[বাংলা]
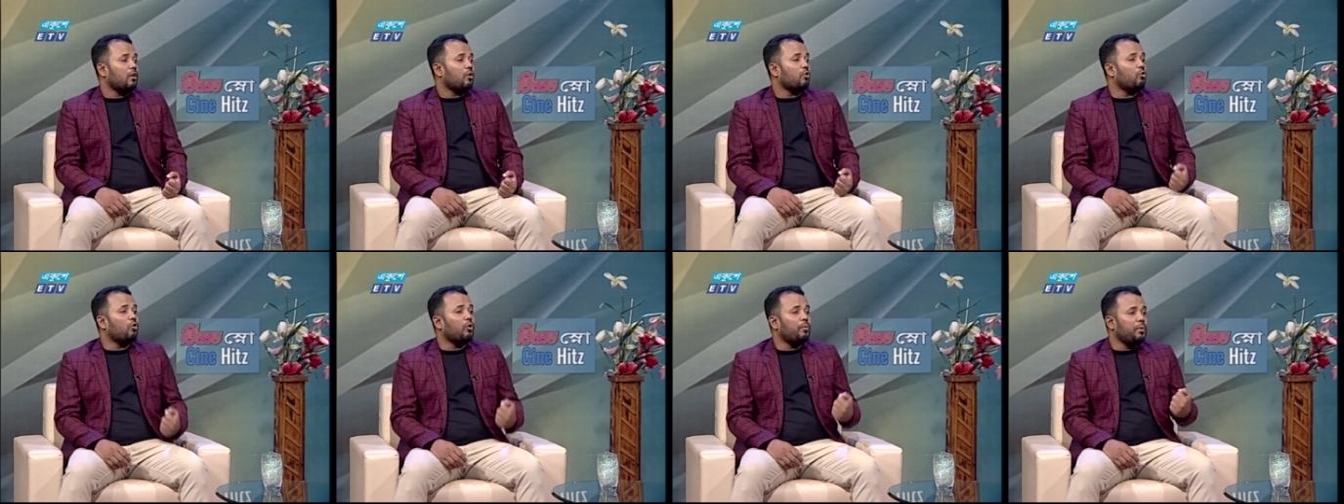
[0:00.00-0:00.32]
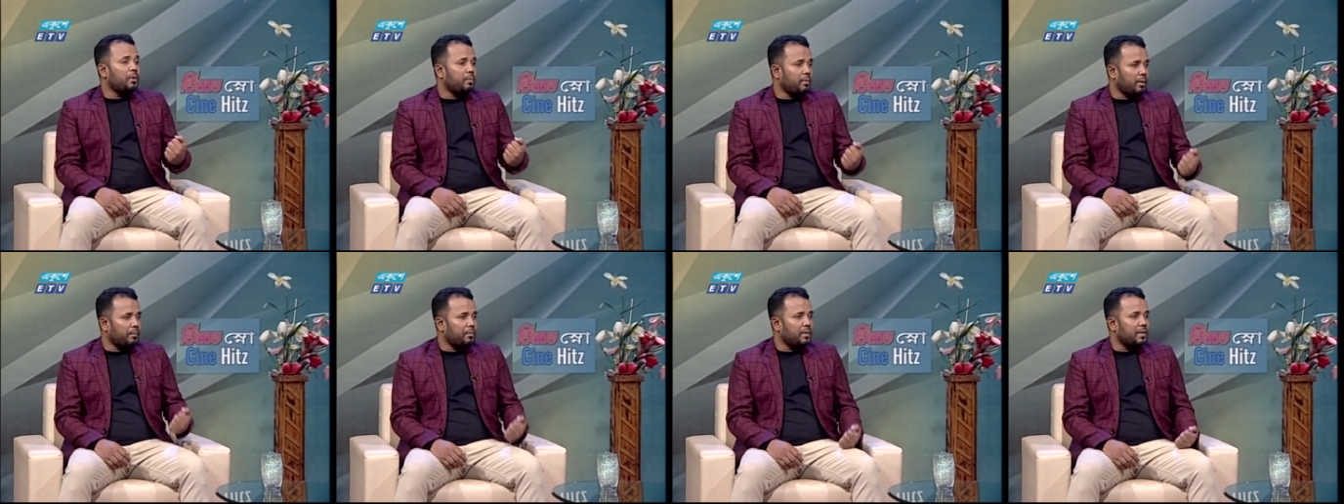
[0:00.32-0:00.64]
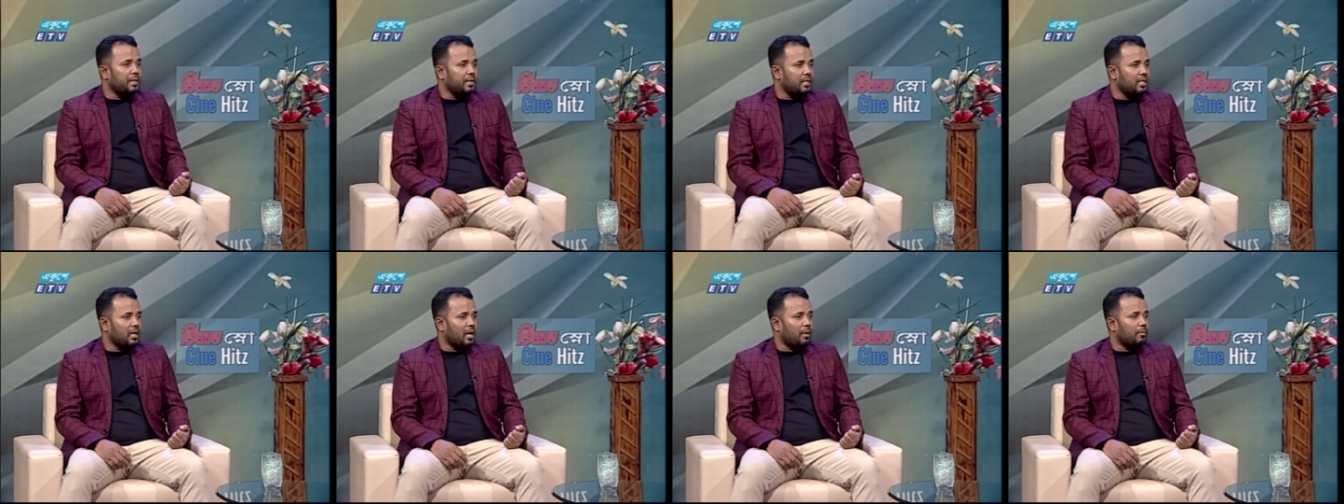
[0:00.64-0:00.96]
গভীরভাবে
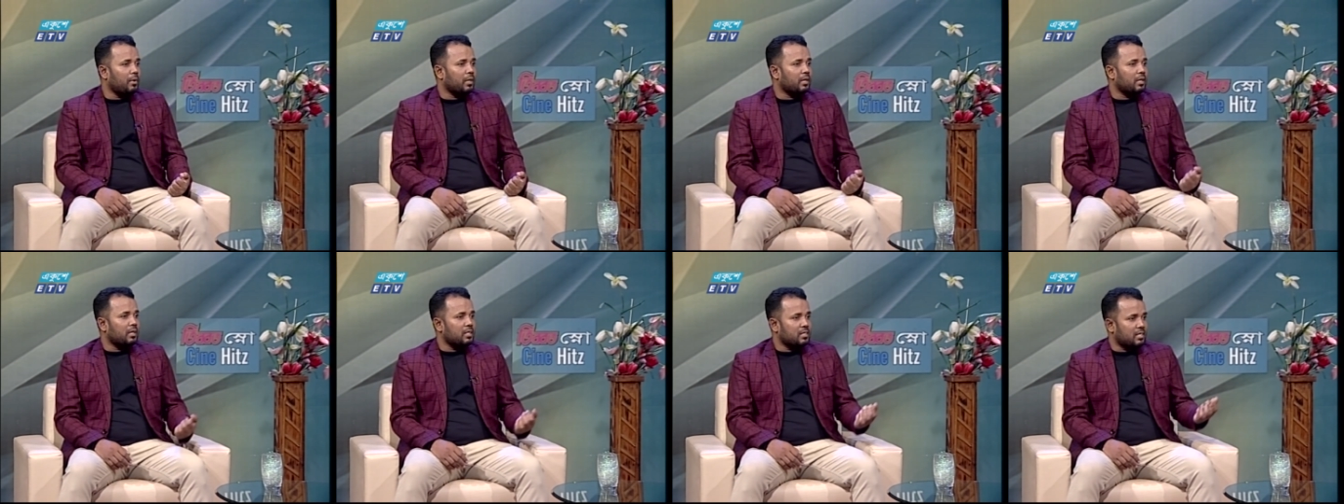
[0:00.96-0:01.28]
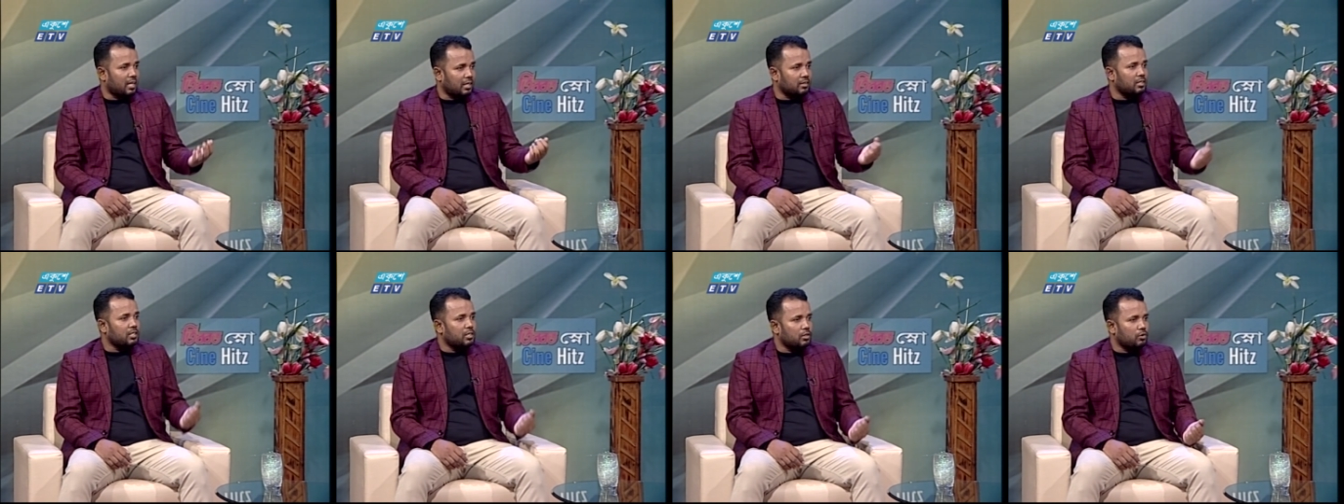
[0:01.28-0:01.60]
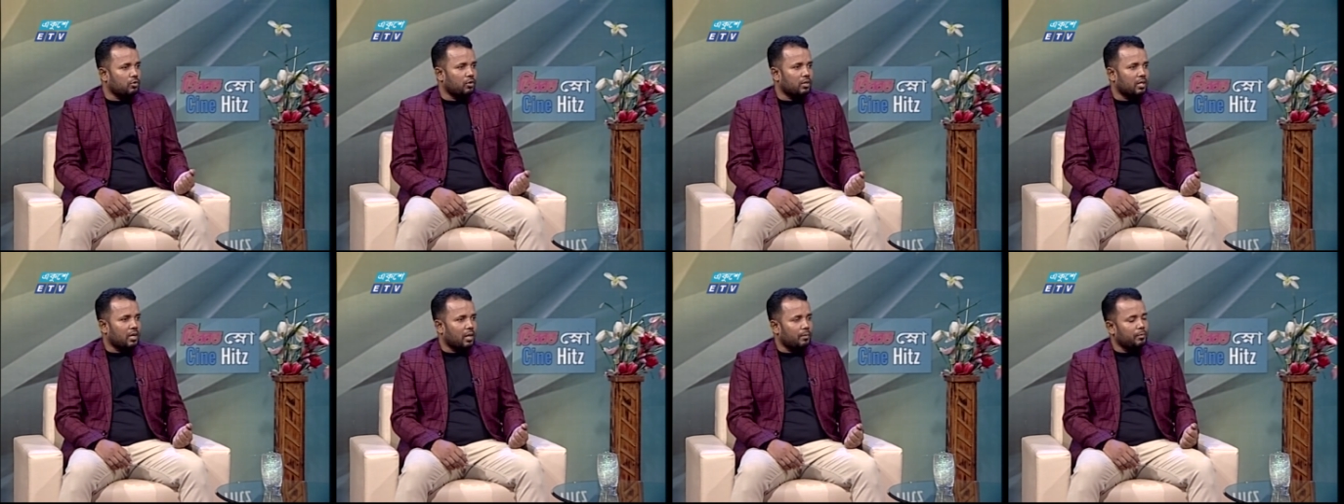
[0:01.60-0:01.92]
নিয়ে আমাকে সাজেস্ট
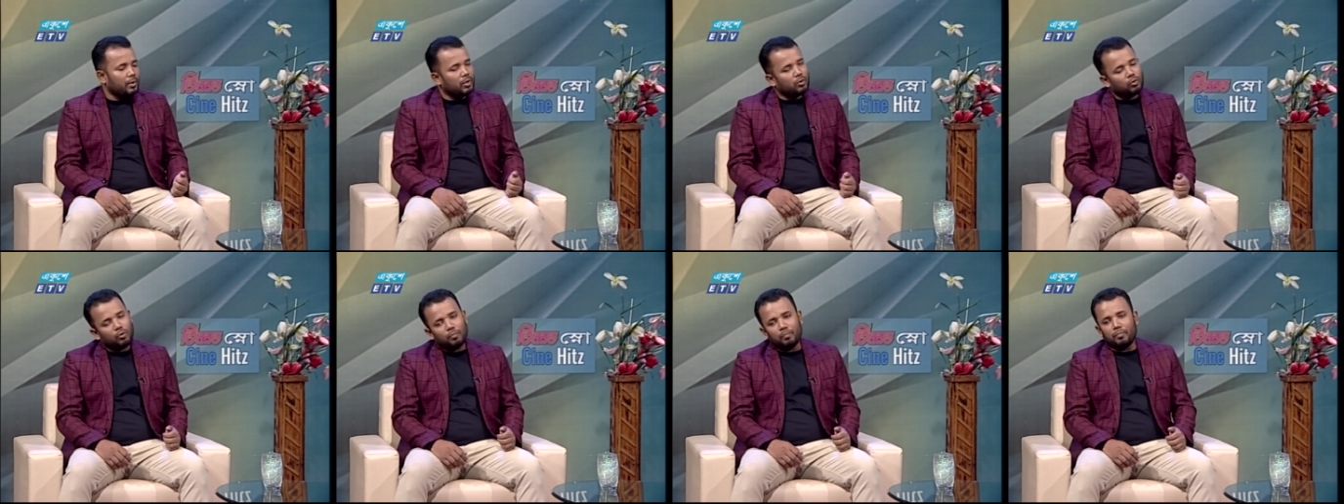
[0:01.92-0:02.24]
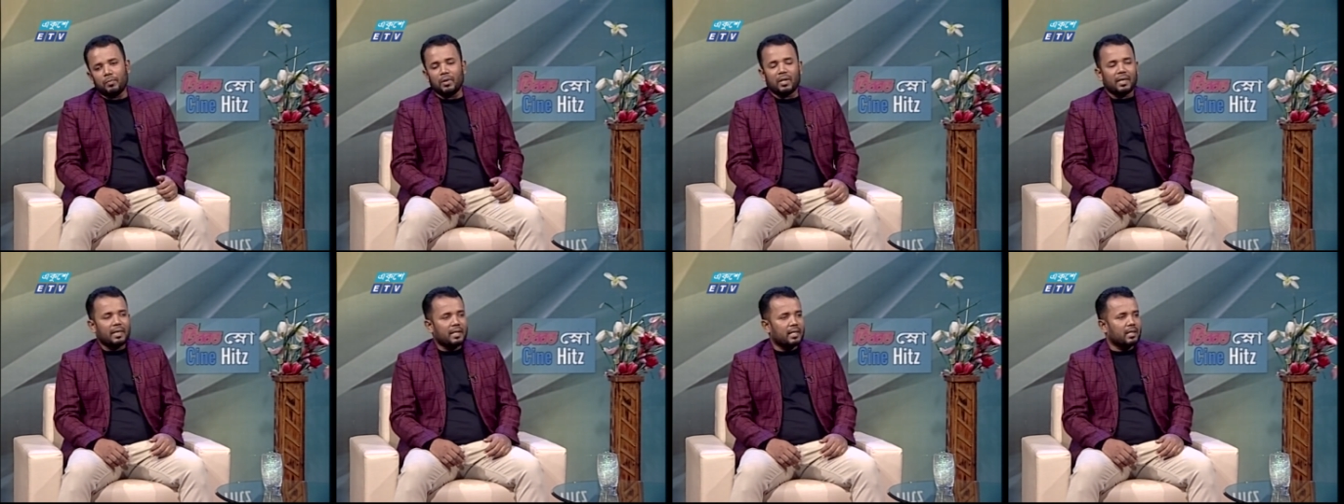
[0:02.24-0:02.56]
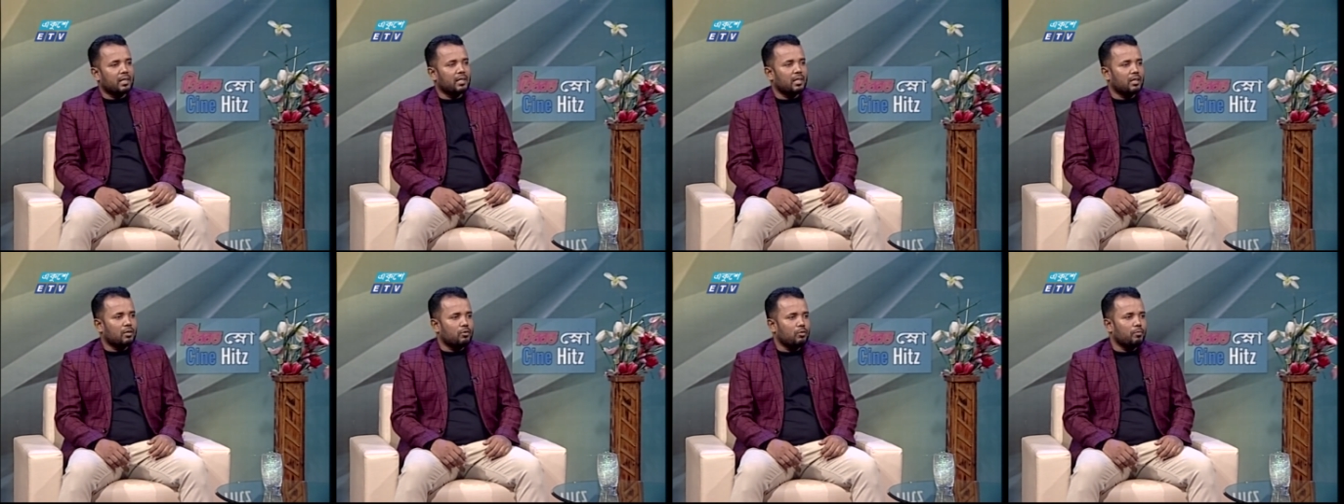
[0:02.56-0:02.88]
করে আমি খুব
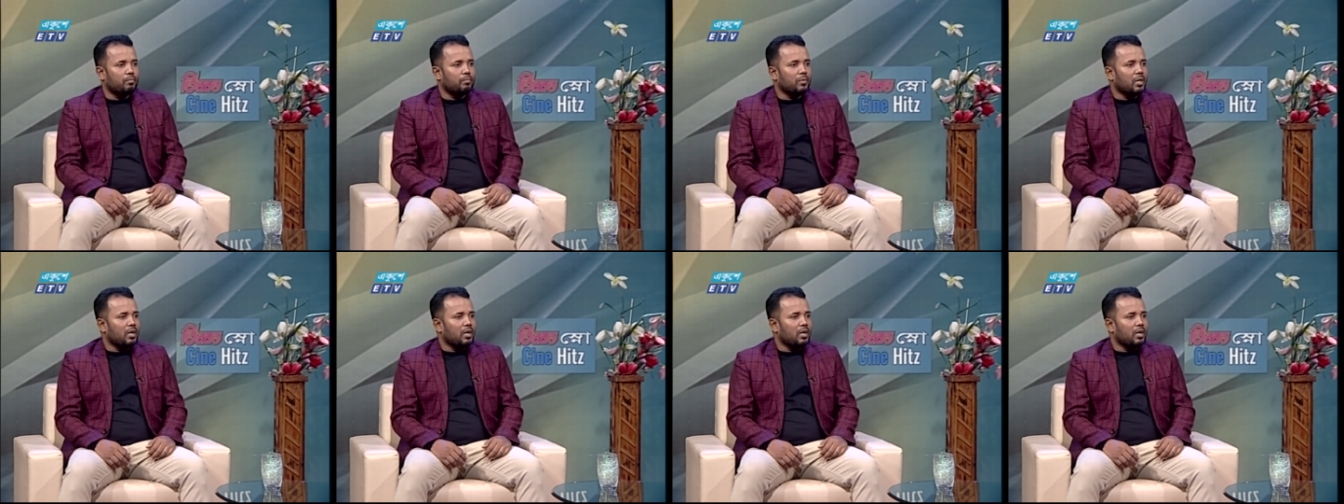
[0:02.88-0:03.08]
এটাকে খুব